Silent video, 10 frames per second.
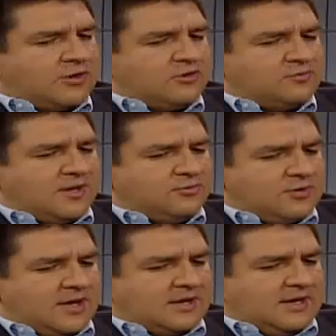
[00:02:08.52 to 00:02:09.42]
nos va a
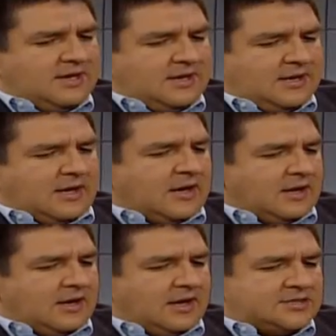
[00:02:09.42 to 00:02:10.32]
ayudar
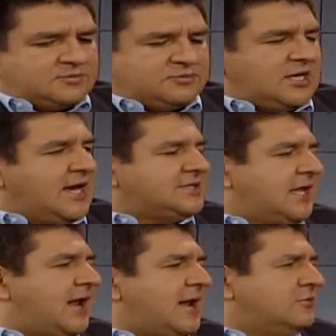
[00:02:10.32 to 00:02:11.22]
eh, es sí
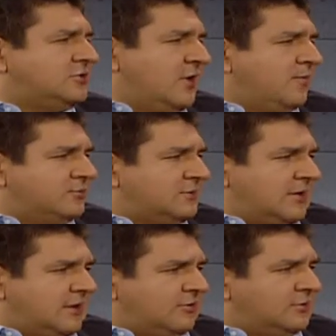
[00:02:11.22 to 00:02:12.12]
acelerar los tiempos
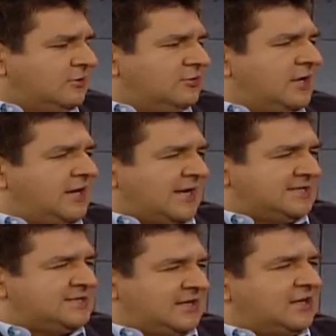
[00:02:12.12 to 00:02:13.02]
con, el
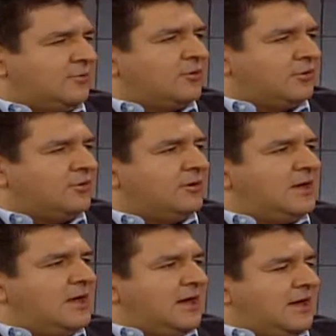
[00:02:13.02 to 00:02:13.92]
legislativo, ¿no?
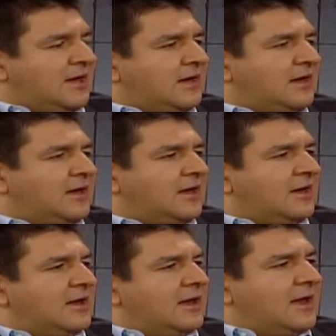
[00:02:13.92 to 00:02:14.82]
¿Cómo podemos
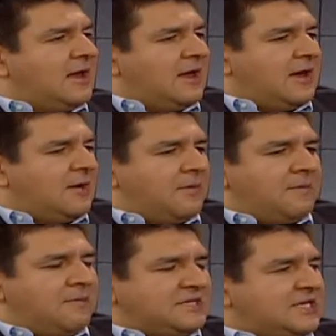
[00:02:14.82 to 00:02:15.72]
explicarla con
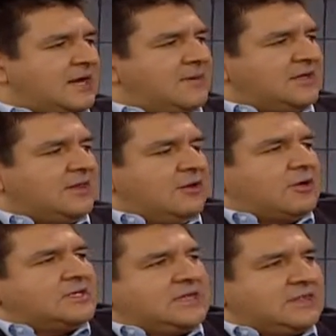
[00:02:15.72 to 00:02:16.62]
claridad? básicamente de
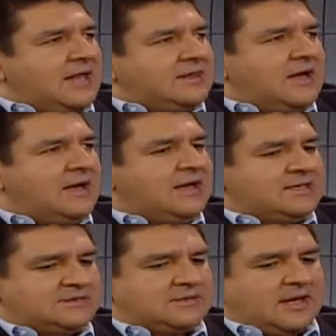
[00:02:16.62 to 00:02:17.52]
lo que se trata
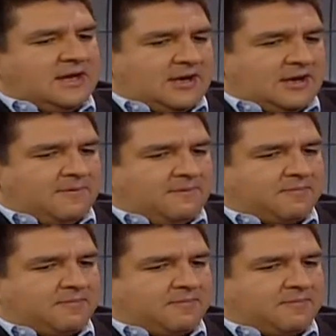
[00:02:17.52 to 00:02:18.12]
es de